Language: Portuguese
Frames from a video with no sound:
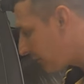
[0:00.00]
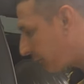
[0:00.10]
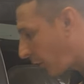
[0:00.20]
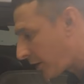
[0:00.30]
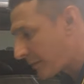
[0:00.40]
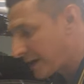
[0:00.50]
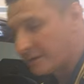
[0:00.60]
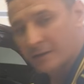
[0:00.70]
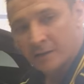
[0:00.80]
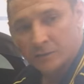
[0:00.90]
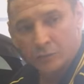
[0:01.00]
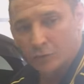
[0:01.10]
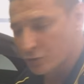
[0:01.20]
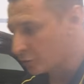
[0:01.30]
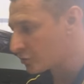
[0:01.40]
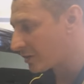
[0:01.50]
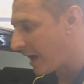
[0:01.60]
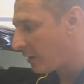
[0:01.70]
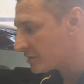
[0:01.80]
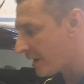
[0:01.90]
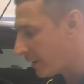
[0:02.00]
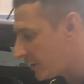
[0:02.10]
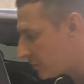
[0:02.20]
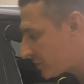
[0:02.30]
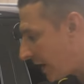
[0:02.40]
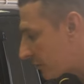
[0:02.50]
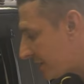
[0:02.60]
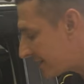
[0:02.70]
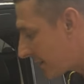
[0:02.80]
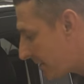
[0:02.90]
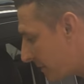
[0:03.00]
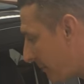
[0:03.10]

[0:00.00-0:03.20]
forma do que os outros carros, né? a maioria dos carros tem essa mesma